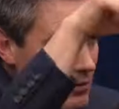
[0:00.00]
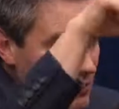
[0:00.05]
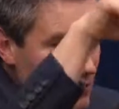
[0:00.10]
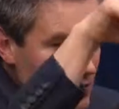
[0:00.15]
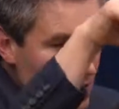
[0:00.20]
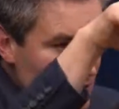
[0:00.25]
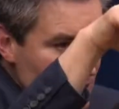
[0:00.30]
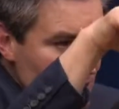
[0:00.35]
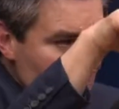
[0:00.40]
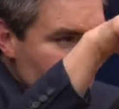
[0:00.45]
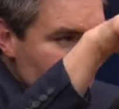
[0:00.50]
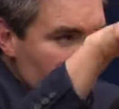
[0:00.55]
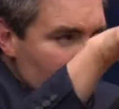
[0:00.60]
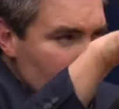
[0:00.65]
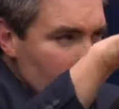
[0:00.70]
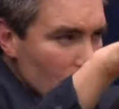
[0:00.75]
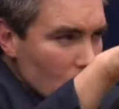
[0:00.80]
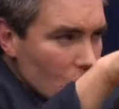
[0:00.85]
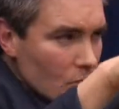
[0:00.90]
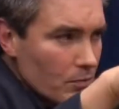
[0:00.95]
Eu vou
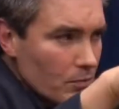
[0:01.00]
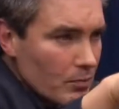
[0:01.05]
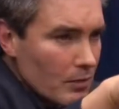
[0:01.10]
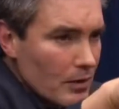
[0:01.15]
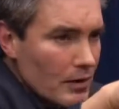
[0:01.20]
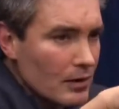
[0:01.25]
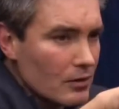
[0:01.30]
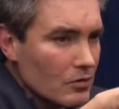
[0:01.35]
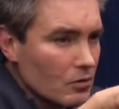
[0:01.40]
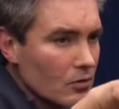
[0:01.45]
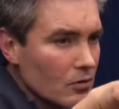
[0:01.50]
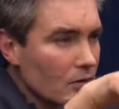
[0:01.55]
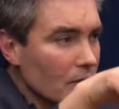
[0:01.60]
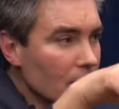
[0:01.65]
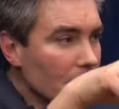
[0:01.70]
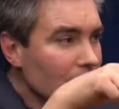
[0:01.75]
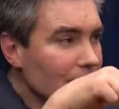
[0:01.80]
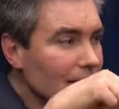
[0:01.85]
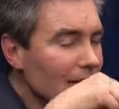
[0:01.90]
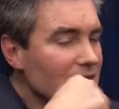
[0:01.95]
descendo no plano
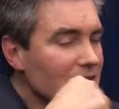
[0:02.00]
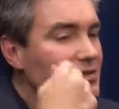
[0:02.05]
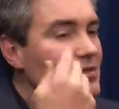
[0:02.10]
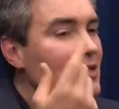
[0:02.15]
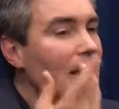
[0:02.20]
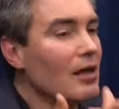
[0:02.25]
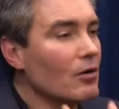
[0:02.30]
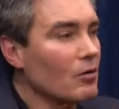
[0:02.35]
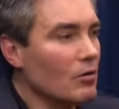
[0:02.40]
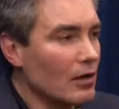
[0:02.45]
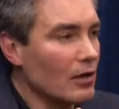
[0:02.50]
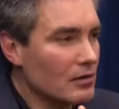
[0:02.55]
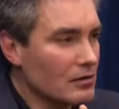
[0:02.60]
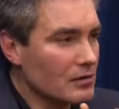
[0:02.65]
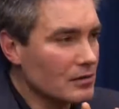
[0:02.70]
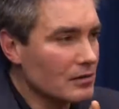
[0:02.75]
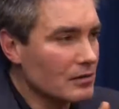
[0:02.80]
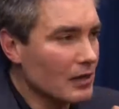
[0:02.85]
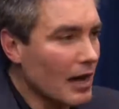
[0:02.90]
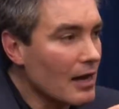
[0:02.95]
das
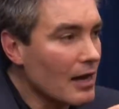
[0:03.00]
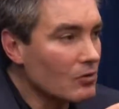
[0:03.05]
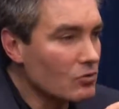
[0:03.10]
células, tá?